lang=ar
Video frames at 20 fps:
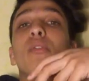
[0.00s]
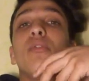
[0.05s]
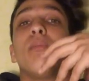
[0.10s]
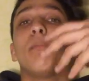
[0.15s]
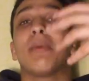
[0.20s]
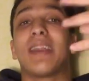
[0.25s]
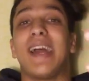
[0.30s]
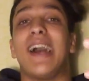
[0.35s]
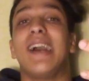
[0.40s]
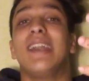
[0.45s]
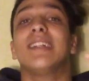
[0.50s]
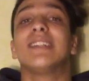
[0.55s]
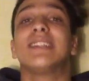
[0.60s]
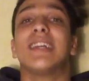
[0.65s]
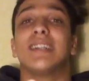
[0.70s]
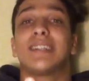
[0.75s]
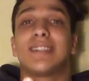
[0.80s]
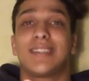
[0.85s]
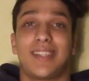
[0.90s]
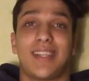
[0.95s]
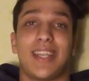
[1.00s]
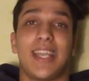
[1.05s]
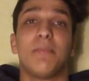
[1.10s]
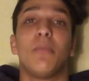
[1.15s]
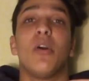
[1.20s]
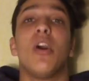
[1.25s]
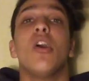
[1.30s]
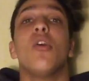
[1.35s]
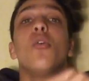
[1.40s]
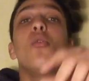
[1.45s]
في مرحله نتاع التضخيم
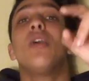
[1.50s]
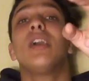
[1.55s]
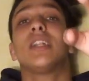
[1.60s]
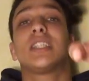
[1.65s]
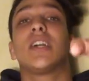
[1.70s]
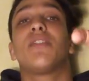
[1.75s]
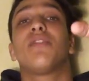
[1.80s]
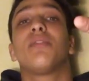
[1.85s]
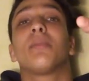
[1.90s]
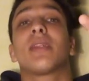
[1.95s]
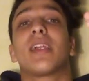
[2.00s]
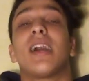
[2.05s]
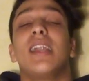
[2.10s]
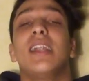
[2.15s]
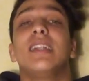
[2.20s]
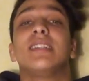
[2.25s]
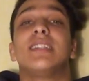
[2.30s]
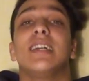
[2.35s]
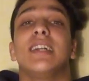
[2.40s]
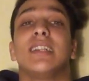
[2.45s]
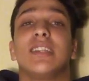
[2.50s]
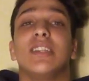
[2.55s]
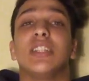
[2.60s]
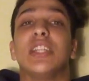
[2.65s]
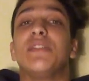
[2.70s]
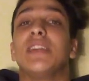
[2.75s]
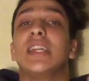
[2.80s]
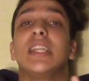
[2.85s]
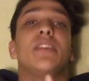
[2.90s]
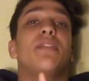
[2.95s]
وحتى في مرحله نتاع
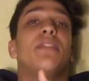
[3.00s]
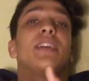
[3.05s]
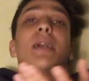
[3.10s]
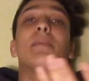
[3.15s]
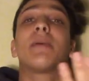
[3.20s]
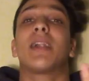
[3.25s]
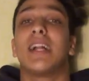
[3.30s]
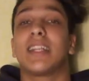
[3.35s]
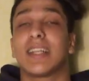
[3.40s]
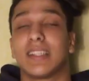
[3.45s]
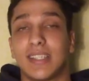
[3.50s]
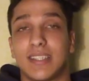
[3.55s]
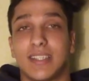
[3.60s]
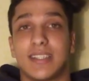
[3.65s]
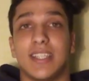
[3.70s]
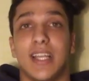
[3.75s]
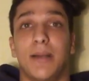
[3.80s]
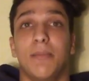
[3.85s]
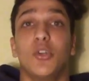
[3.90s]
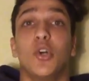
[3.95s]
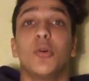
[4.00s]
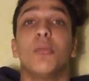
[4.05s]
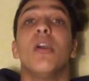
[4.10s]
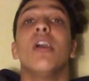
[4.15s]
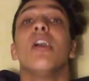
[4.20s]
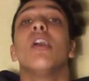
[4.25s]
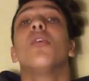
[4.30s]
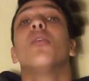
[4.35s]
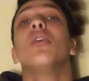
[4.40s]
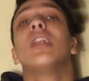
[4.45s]
التنشيف يعني اي مرحله تقدر تستعملهم
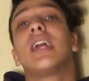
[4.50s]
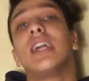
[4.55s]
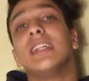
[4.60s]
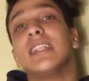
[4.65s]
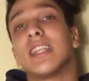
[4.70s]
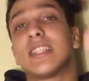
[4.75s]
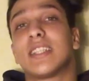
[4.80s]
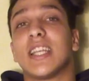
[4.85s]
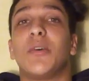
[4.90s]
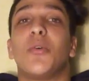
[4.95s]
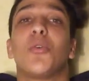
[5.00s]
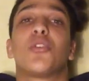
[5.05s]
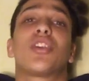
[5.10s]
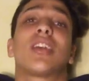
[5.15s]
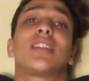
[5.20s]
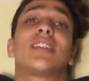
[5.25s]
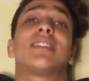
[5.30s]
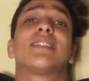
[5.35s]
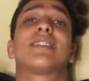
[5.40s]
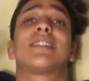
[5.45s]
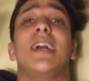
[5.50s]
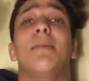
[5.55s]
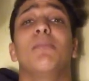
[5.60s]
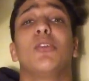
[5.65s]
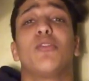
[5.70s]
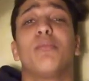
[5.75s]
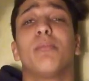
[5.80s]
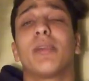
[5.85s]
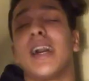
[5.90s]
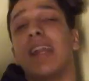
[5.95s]
والجينر حتى هو واش تقدر تستعمله
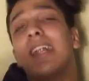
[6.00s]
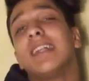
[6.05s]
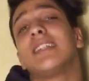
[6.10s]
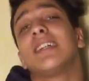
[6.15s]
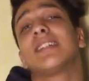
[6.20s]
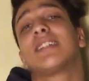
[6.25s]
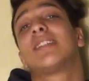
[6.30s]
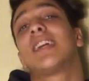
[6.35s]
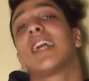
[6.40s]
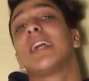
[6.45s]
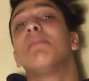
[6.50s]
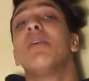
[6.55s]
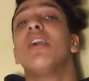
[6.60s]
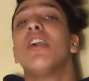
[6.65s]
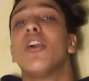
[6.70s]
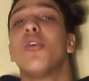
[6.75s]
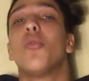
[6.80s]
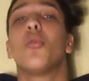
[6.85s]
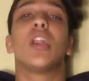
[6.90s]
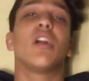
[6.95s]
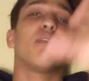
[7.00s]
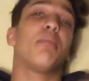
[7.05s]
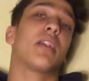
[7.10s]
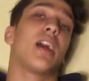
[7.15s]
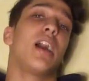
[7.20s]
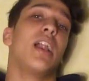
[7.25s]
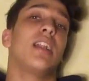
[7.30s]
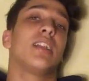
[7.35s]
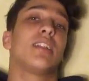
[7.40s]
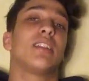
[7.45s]
في مرحله نتاع التضخيم ولا في
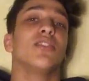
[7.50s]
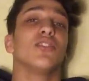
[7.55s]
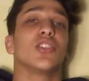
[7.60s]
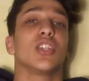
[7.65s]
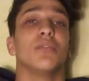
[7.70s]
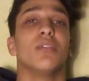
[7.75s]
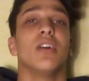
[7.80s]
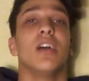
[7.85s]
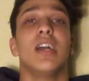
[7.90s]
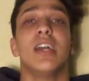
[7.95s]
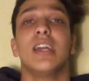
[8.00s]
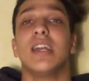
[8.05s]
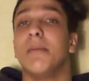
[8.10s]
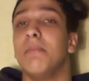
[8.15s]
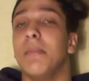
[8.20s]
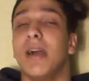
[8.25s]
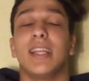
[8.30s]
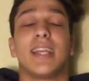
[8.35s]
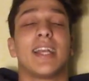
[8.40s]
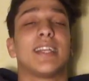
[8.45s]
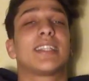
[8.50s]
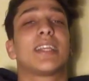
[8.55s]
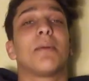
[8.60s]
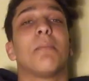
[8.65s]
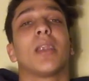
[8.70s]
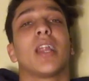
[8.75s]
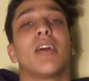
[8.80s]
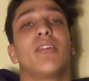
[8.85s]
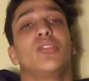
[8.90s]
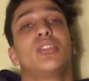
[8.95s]
مرحله التنشيف يعني
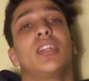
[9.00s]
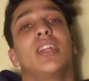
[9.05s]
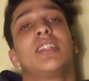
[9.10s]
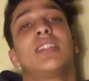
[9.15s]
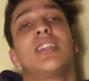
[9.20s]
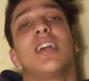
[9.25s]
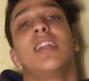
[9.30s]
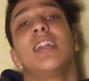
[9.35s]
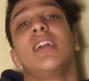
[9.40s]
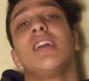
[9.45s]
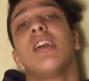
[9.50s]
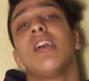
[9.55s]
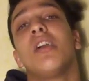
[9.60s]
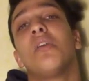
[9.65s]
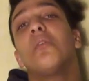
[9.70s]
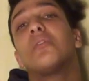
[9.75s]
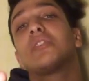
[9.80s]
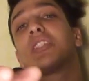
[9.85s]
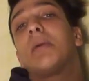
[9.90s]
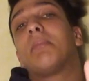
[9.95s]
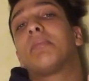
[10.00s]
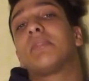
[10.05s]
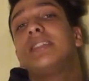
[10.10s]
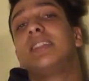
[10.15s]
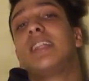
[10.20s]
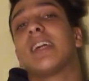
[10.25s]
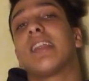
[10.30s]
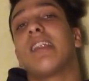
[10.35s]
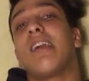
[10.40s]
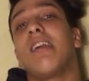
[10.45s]
كتكمل لايف باش التالي وتهبط
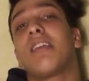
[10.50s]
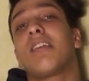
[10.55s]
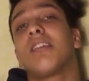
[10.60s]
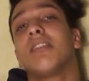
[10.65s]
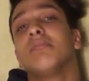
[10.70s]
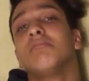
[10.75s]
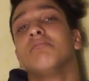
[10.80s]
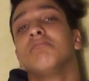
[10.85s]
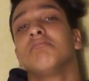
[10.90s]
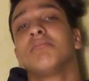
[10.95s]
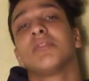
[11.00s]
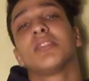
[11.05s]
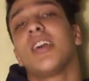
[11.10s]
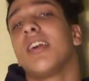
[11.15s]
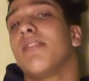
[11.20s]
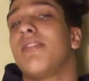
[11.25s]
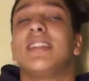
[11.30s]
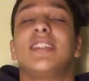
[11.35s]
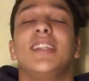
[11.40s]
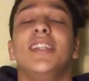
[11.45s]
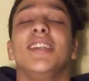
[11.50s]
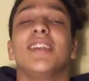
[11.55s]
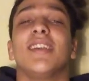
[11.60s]
دير لايك صافي هادشي اللي